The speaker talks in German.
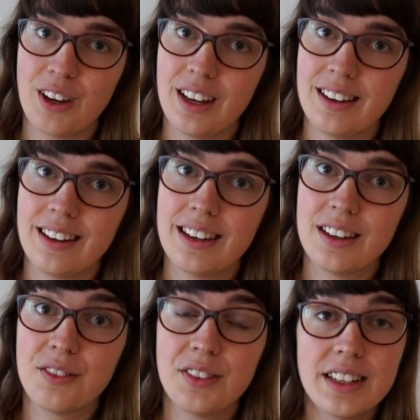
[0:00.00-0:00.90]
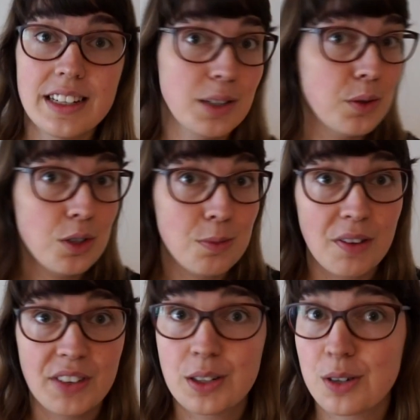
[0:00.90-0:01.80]
wenn ihr wie
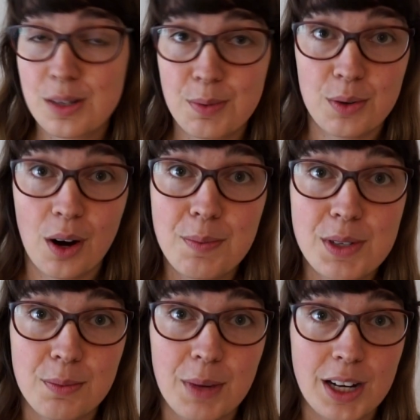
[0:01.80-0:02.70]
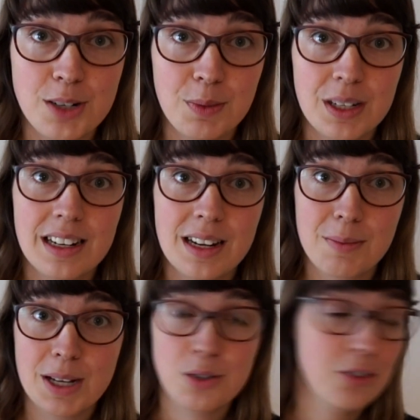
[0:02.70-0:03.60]
YouTuber wie Crispy Rob zum Beispiel
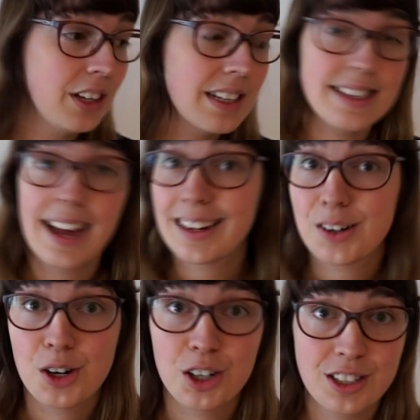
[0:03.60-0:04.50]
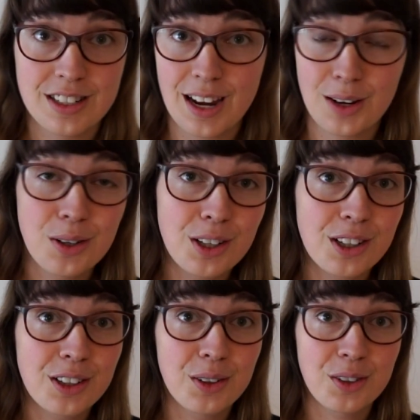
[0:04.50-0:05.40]
immer so viele Sachen kocht in der Küche